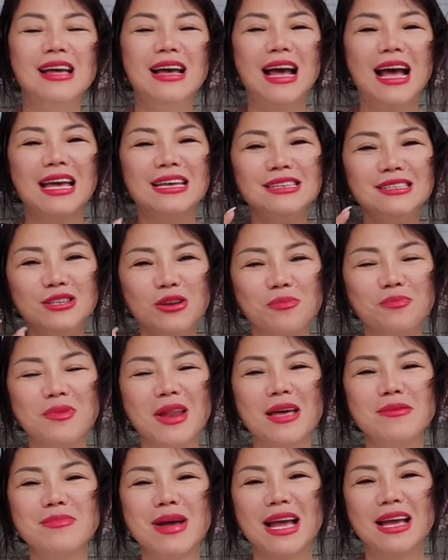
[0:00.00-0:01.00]
hãy chụp
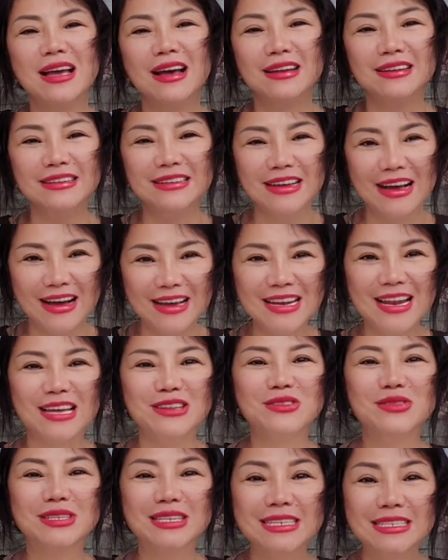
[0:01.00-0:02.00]
lại màn hình gửi lại
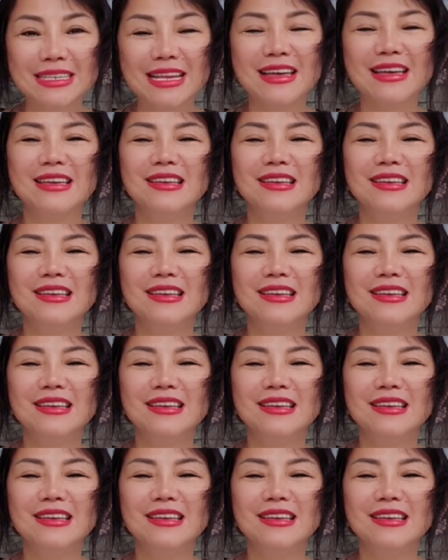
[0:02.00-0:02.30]
cho CC